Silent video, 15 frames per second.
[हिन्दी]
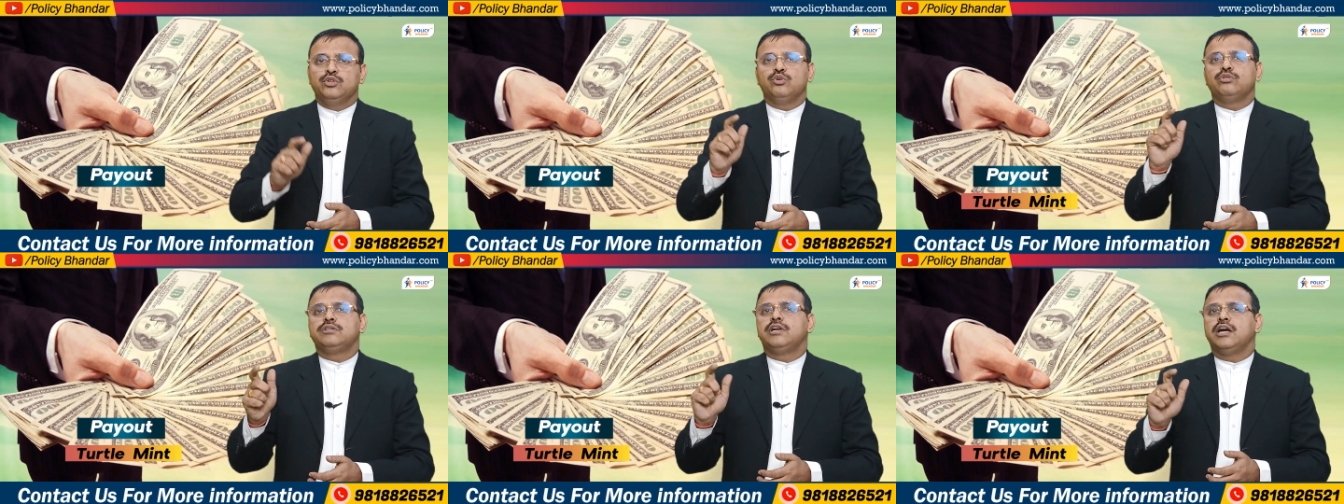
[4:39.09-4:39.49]

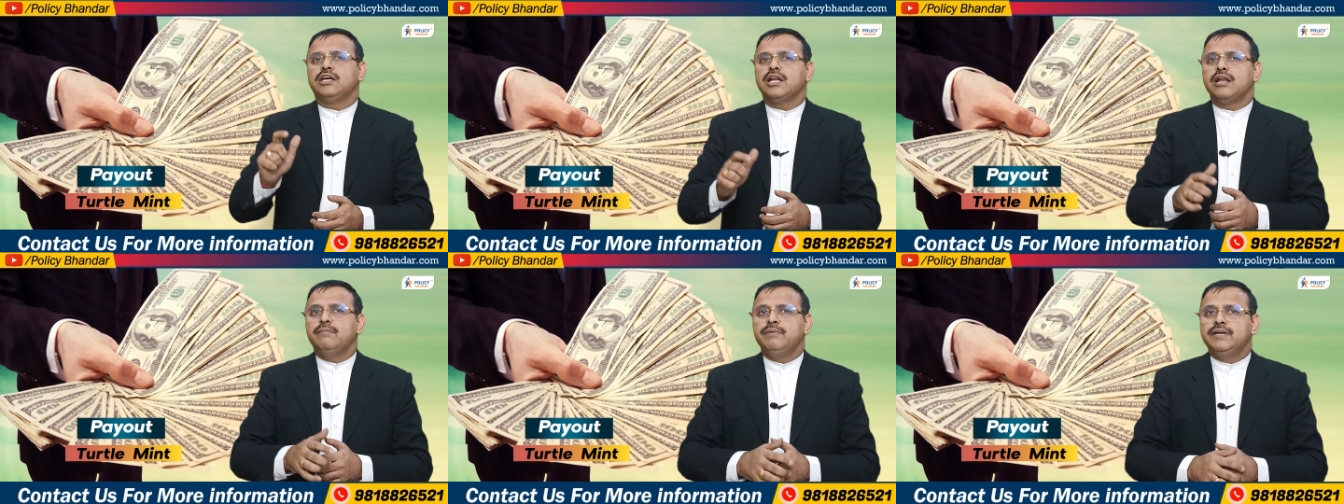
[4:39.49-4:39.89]
तो
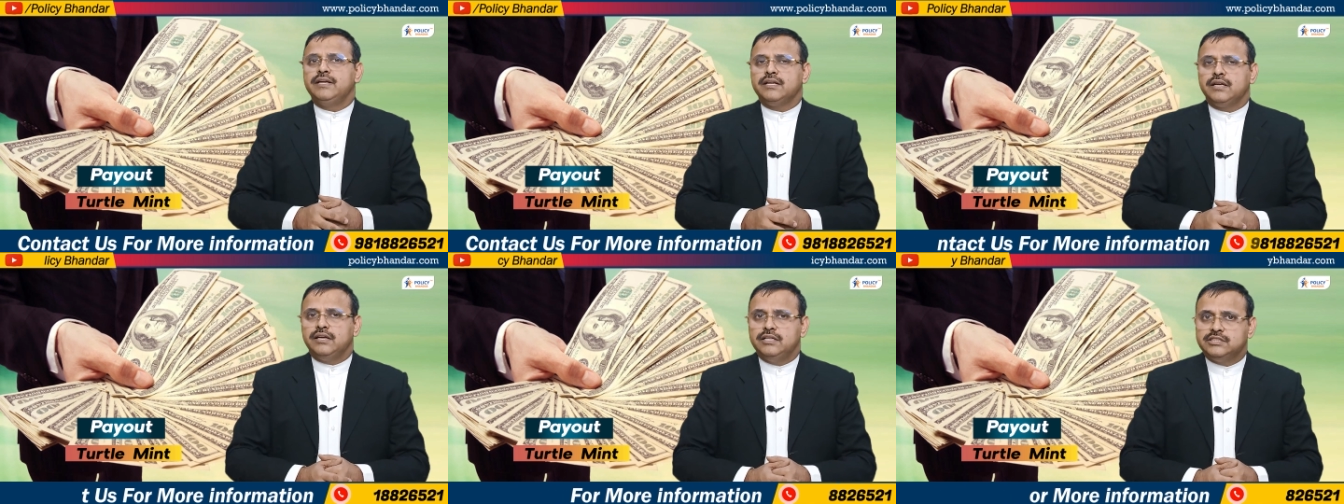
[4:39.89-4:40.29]
टर्टल
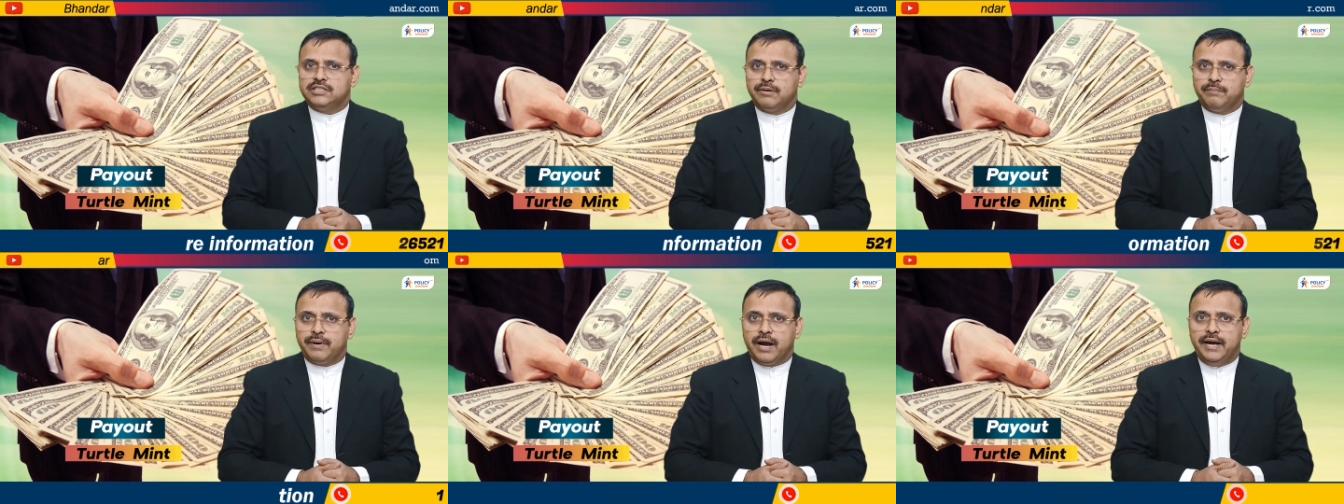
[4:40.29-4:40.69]
मिंड इज
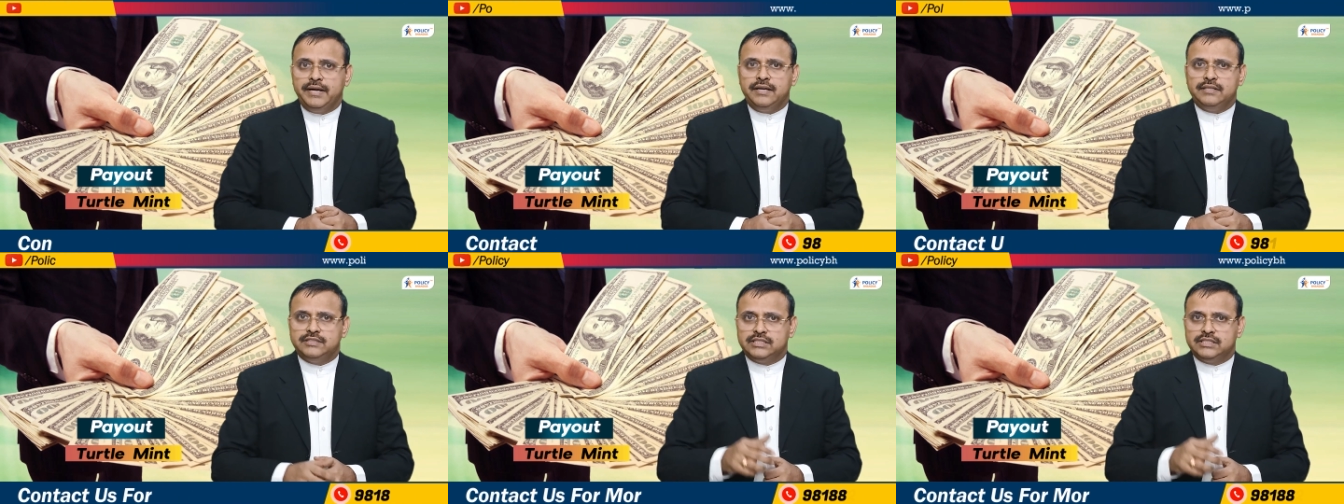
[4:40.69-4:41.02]
द ब्रांड